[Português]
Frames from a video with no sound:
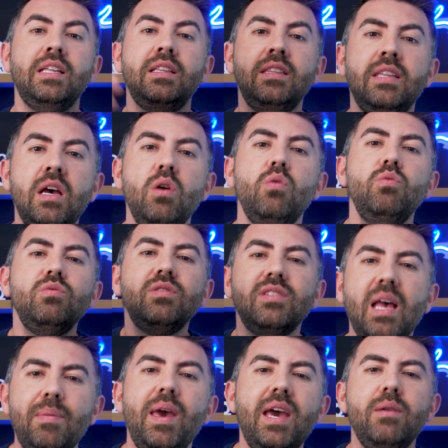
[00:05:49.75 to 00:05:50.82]
Não
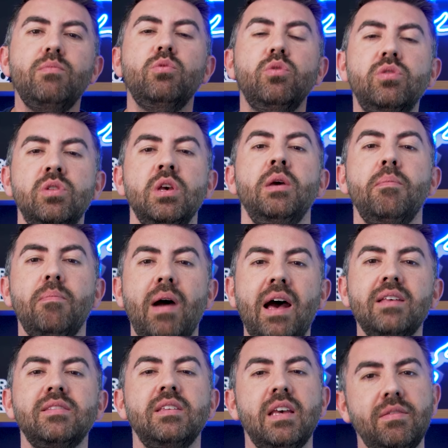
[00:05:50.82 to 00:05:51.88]
sabemos,
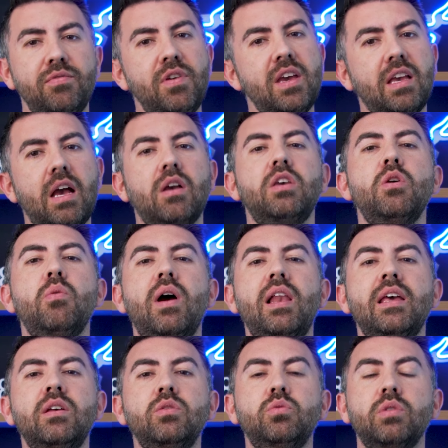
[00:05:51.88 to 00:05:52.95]
mas fica aqui um
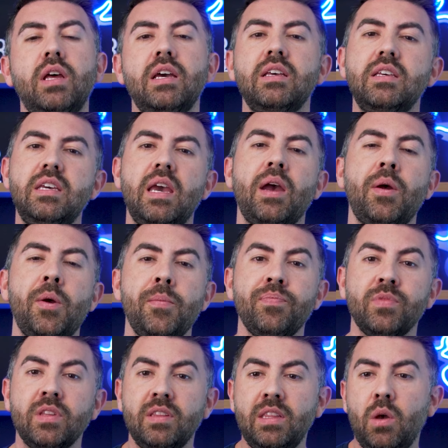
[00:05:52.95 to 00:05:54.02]
alento, né? Que é,
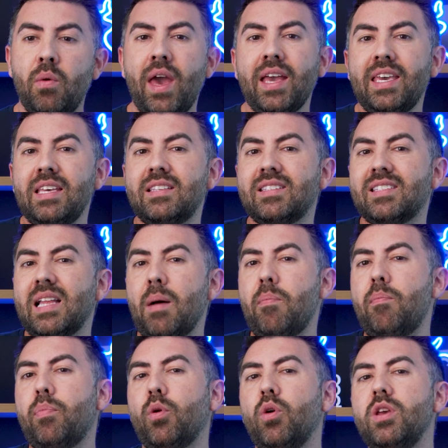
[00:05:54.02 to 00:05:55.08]
não é que está
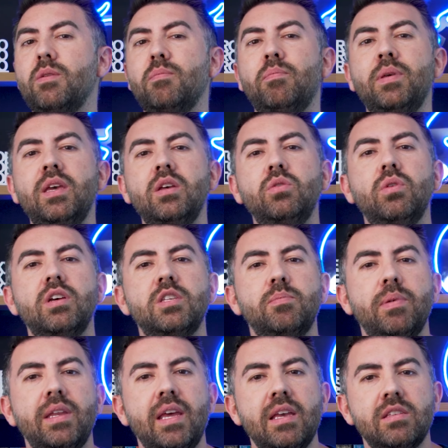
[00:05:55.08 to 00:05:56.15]
proibido a
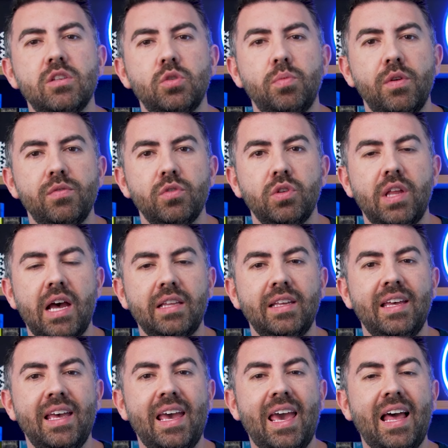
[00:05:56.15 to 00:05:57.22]
experiência
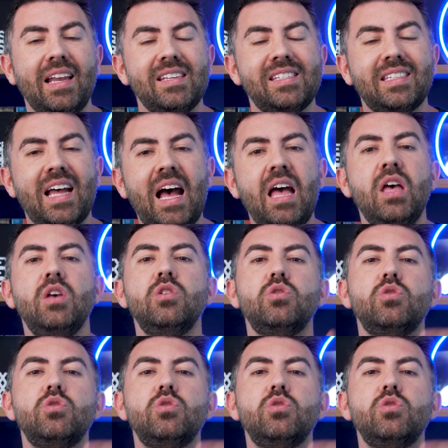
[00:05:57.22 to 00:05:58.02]
supervisionada, ela está